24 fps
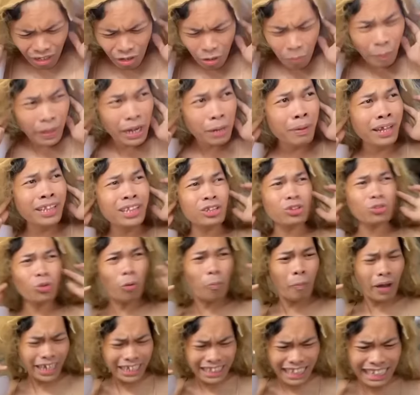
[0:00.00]
pa naman po,
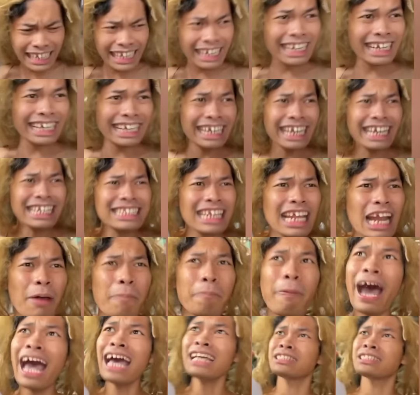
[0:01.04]
bakit ang ingay sa labas?